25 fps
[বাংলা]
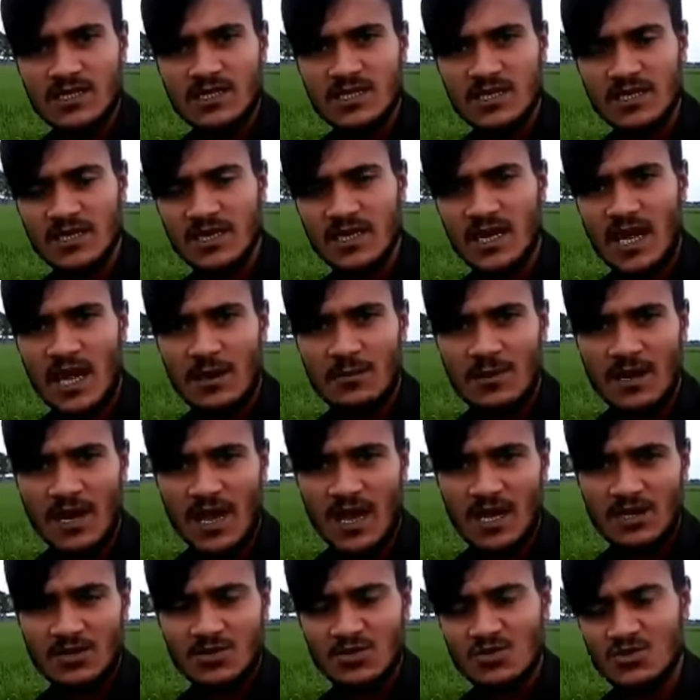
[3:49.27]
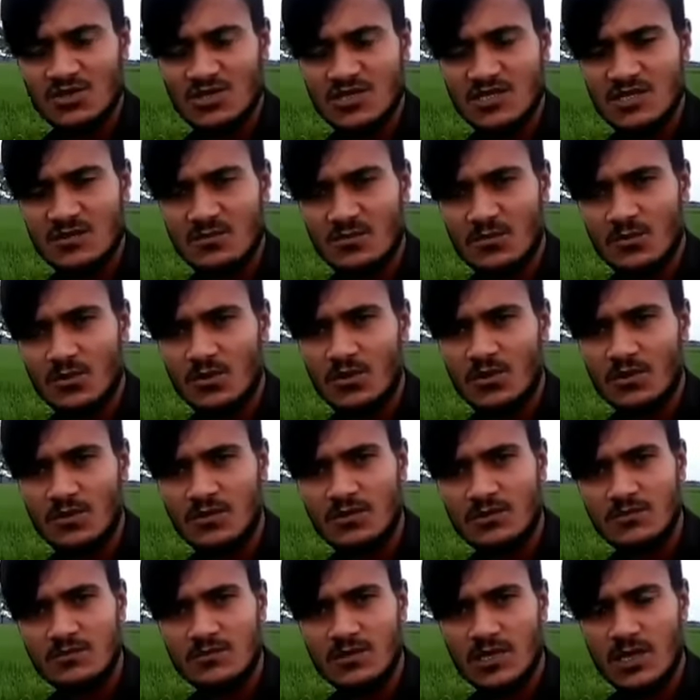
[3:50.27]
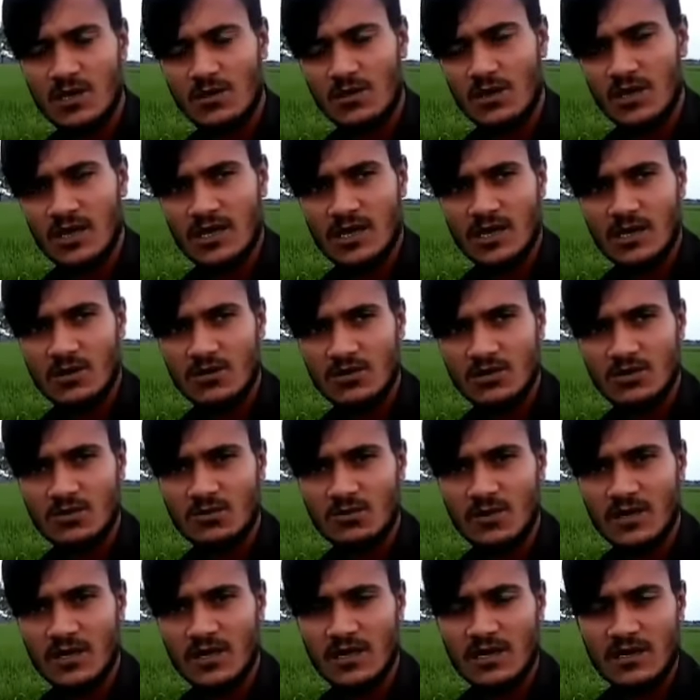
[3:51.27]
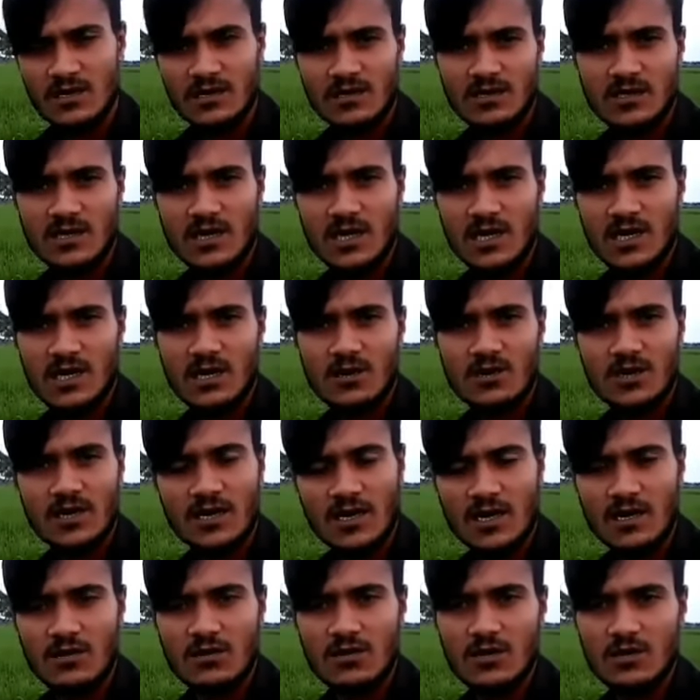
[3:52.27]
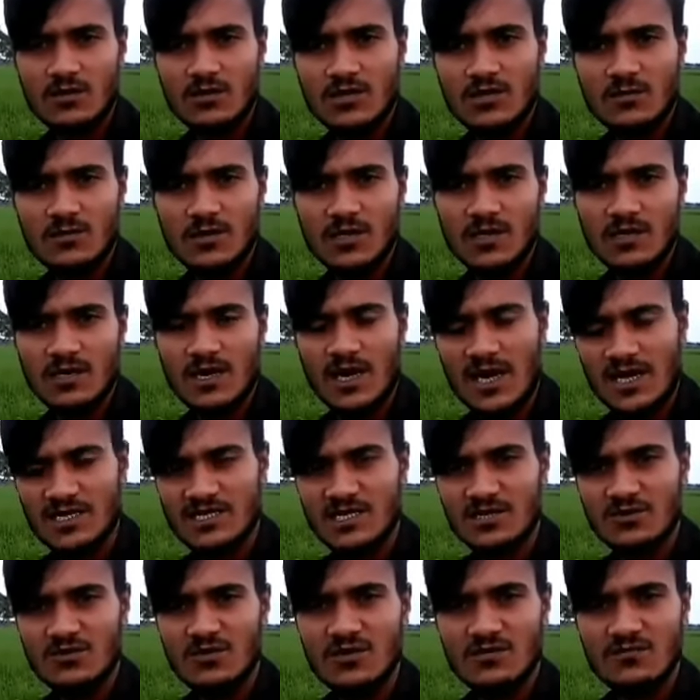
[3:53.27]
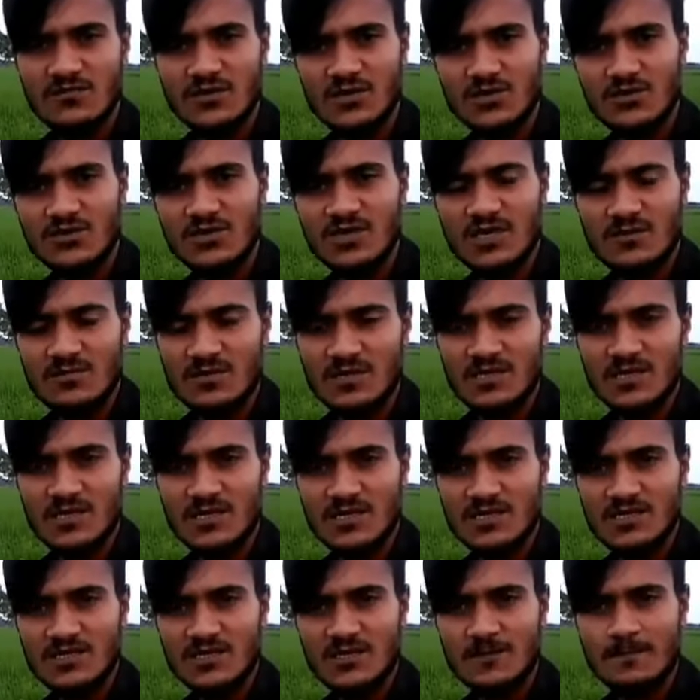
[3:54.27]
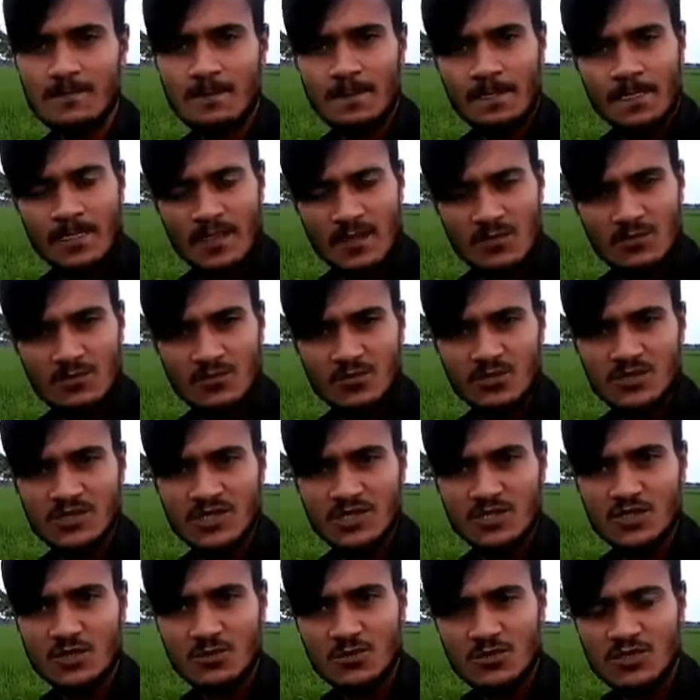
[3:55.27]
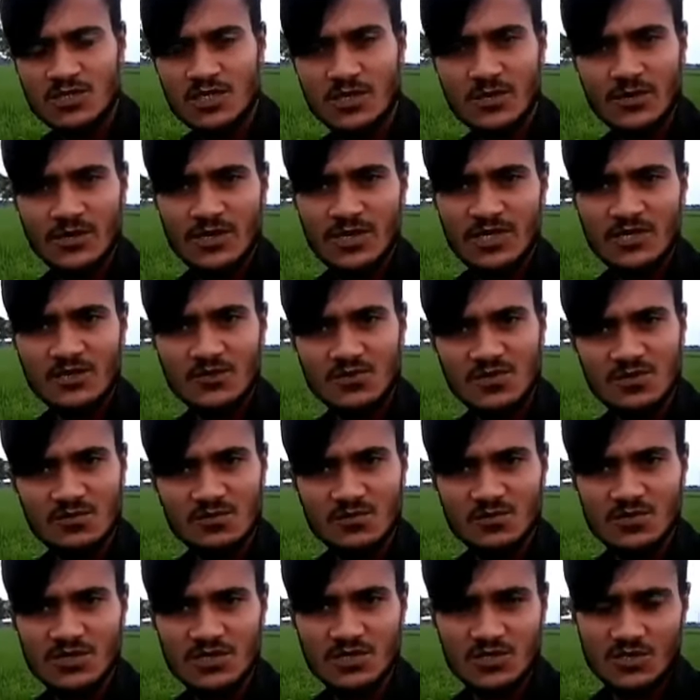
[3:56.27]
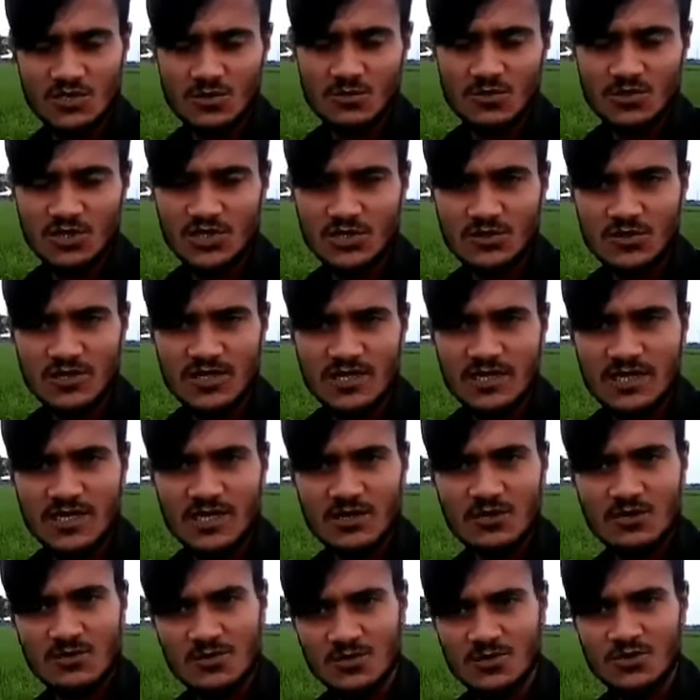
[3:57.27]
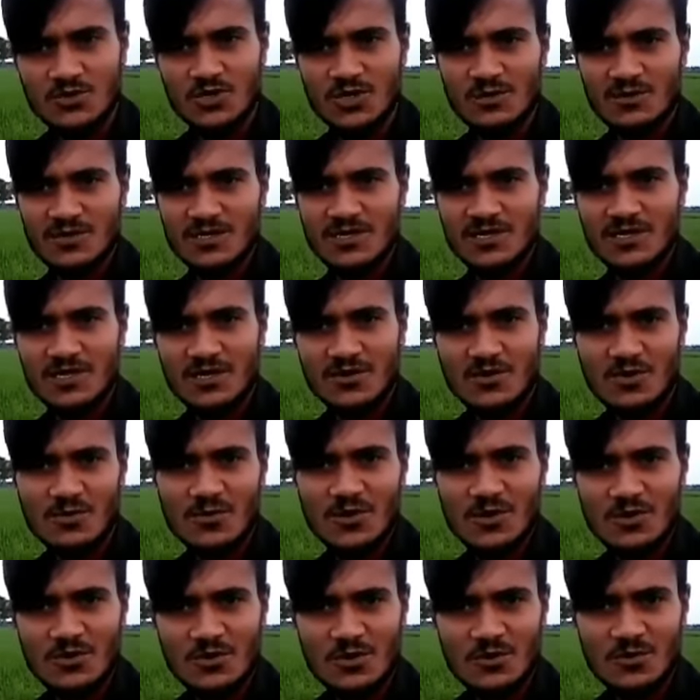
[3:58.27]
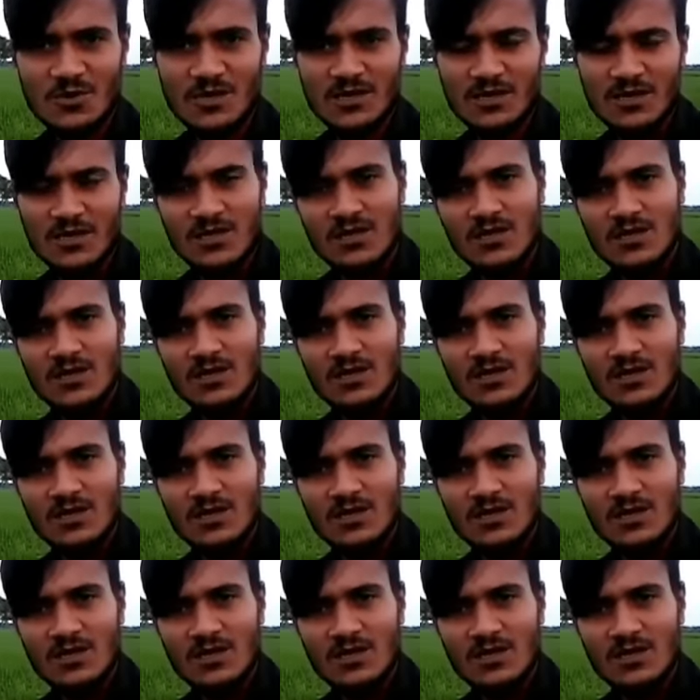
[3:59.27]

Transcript: চার থেকে আবার আট দশ দিন পর খাওয়ালে খাওয়াতেও পারেন না খাওয়ালে নাও খাওয়াতে পারেন আশা করি ভিডিওটি আপনাদের কাছে বুঝতে সমস্যা হয়নি যদি বুঝতে সমস্যা হয়ে থাকে অবশ্যই আমাদেরকে কমেন্ট করবেন